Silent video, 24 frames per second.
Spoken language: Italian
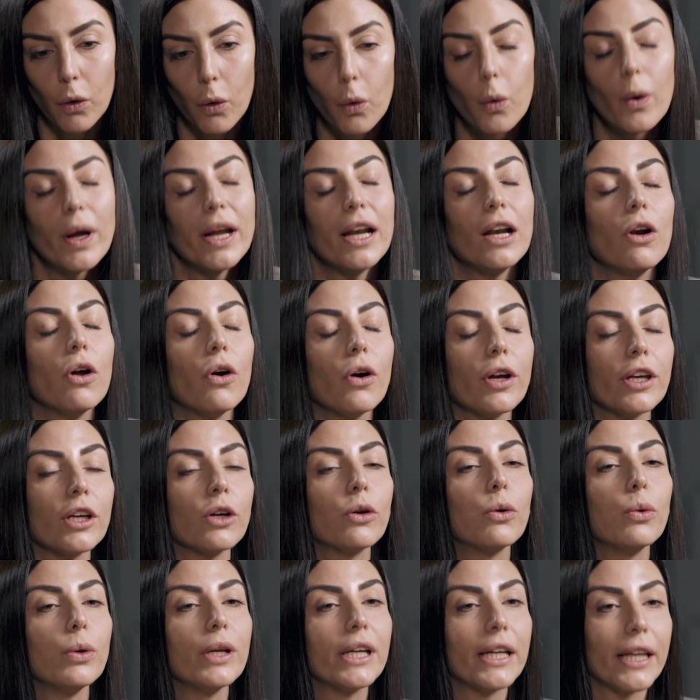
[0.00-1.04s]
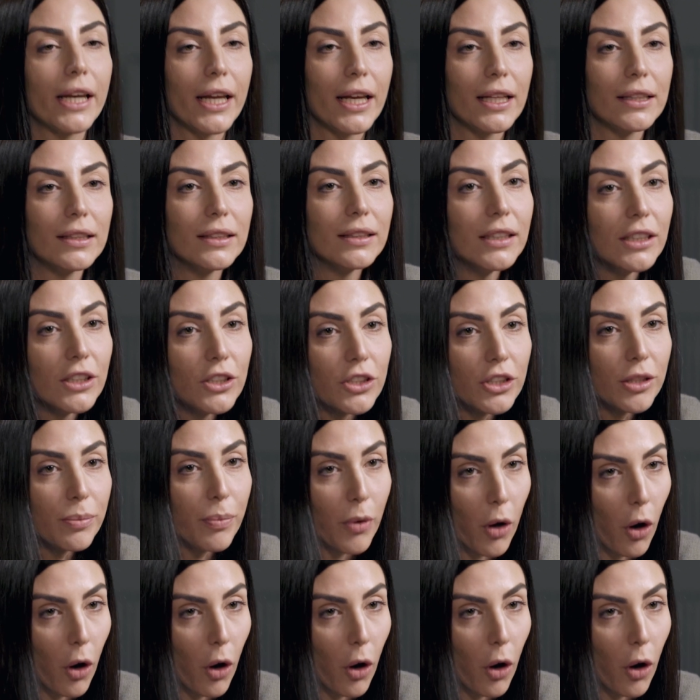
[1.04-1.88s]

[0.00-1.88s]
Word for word: quello in cui credi, dici